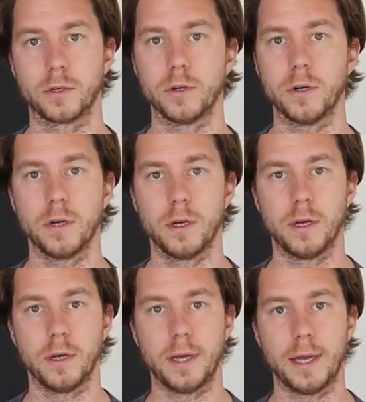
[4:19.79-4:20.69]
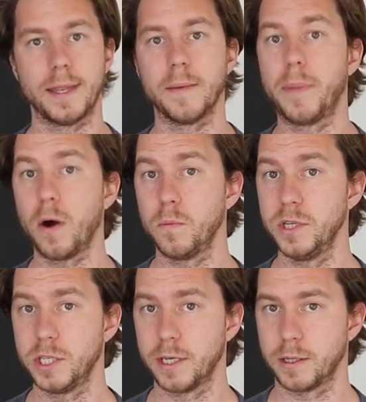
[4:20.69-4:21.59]
qu'elle n'est pas
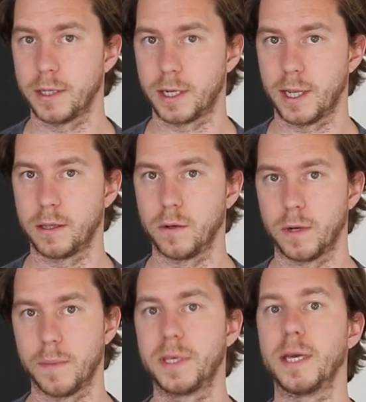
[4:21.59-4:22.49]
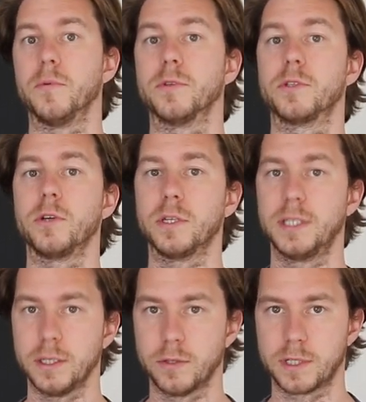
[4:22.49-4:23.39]
obligée d'être là-dedans et puis qu'elle peut
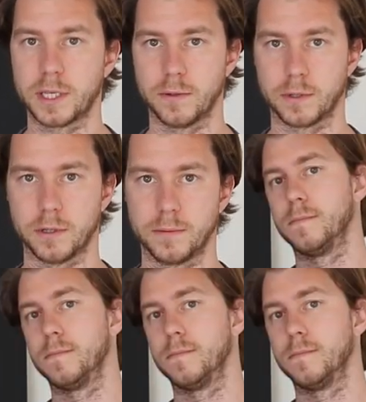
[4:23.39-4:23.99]
sortir de ce triangle.